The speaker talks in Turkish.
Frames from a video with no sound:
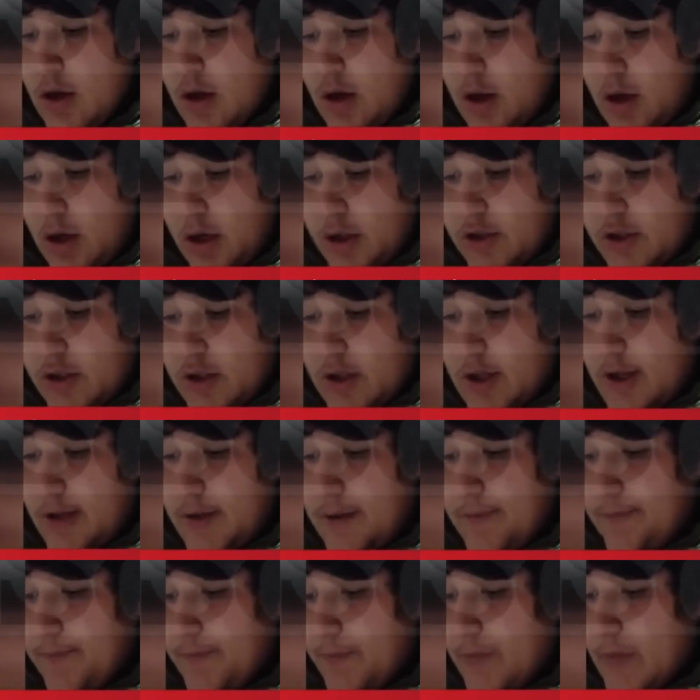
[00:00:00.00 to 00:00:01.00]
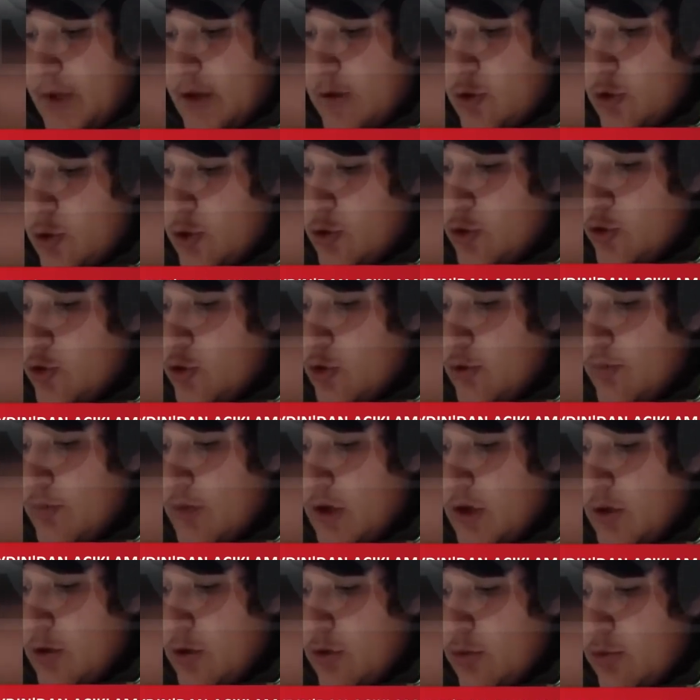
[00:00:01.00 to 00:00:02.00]
açılan
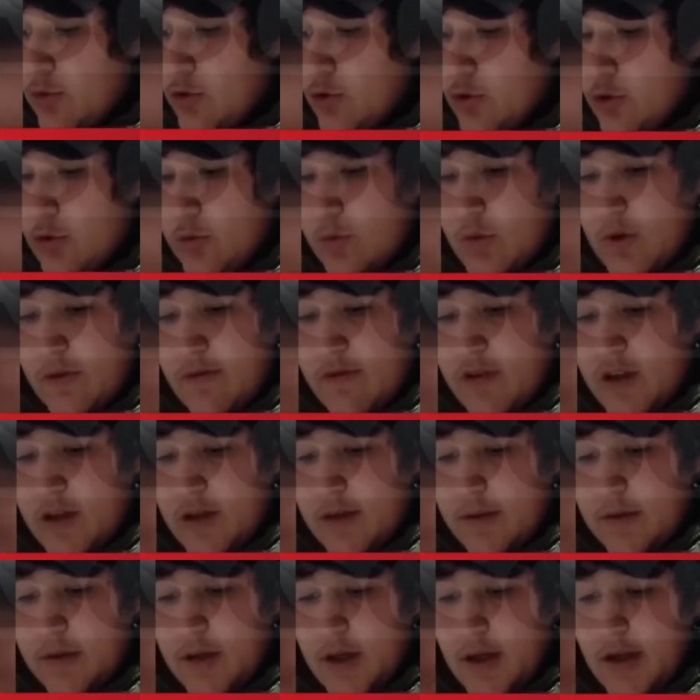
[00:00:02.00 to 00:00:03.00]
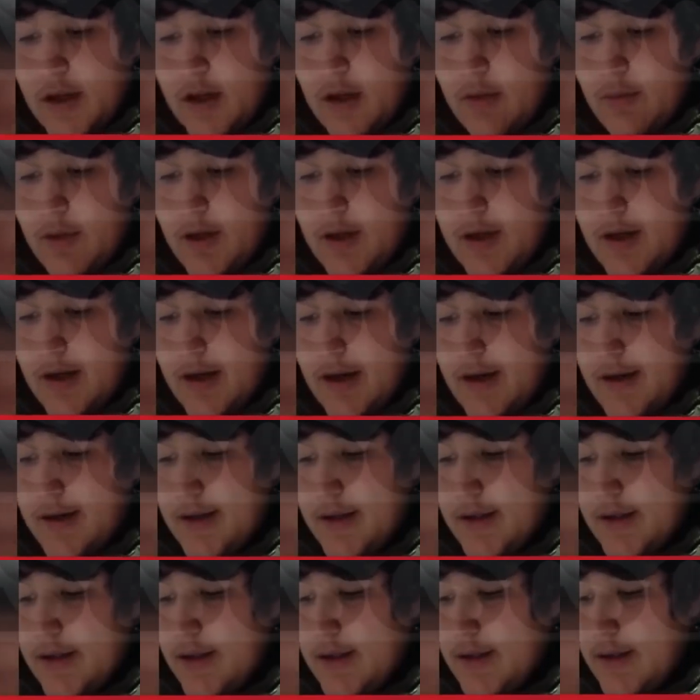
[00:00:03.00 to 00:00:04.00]
soruşturma, kovuşturma ve yakalama
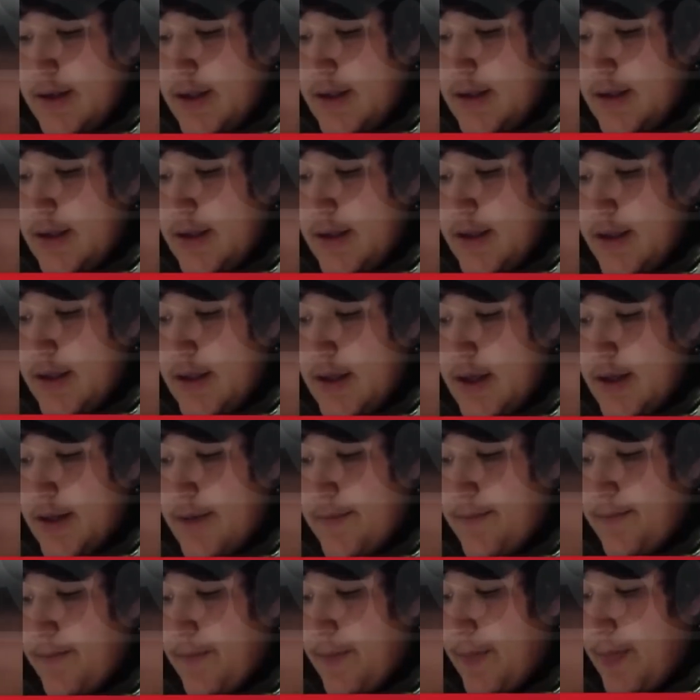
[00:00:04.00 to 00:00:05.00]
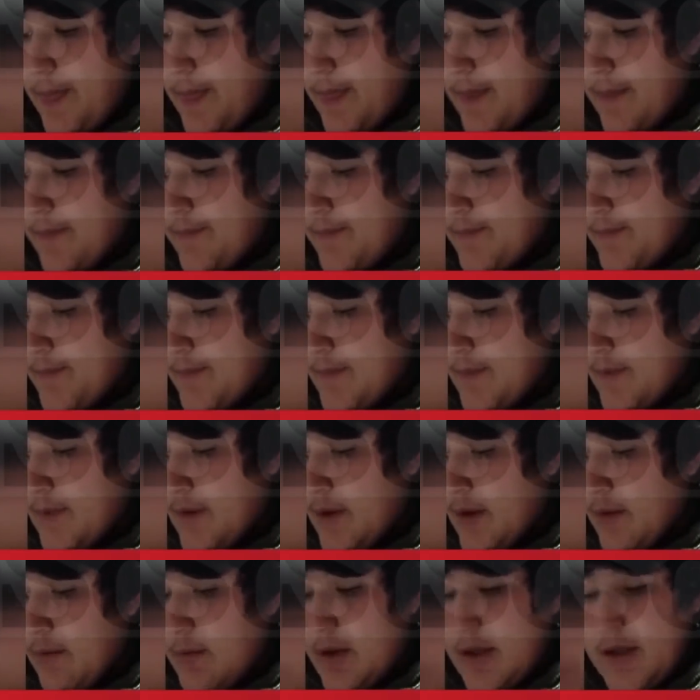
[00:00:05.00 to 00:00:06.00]
kararları nedeniyle
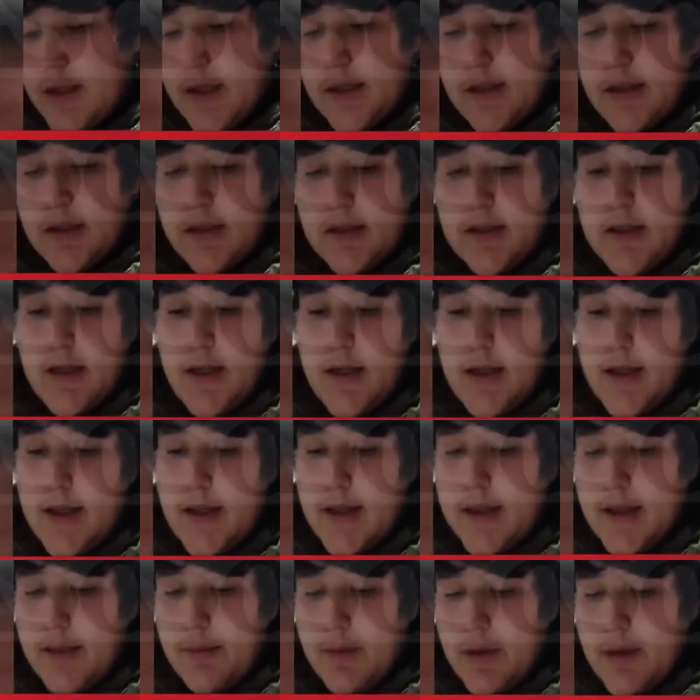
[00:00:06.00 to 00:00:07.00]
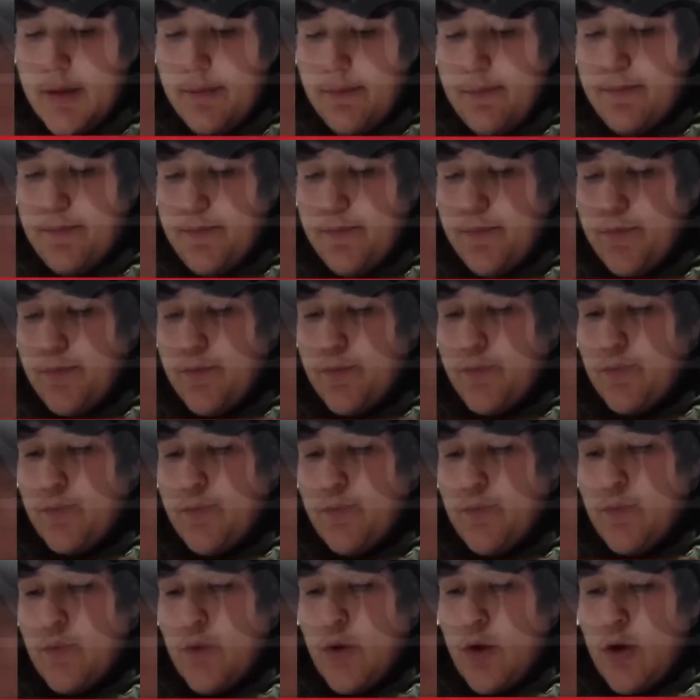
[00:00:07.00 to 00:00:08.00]
bir netice elde edemedim.
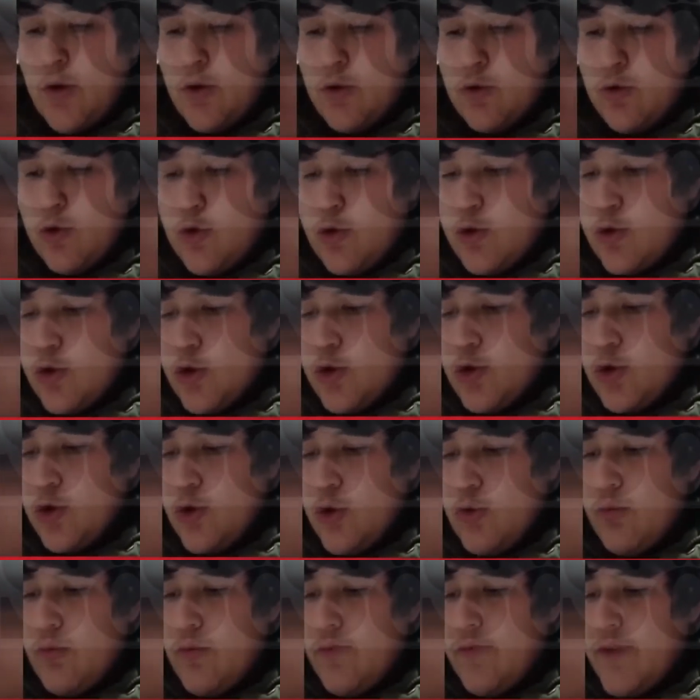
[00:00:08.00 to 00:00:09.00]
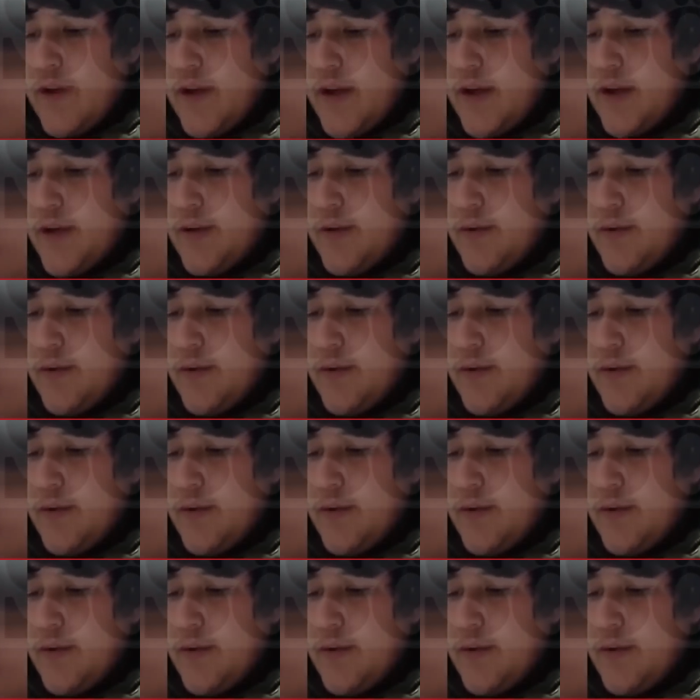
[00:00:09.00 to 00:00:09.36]
Suçsuzluğumu ve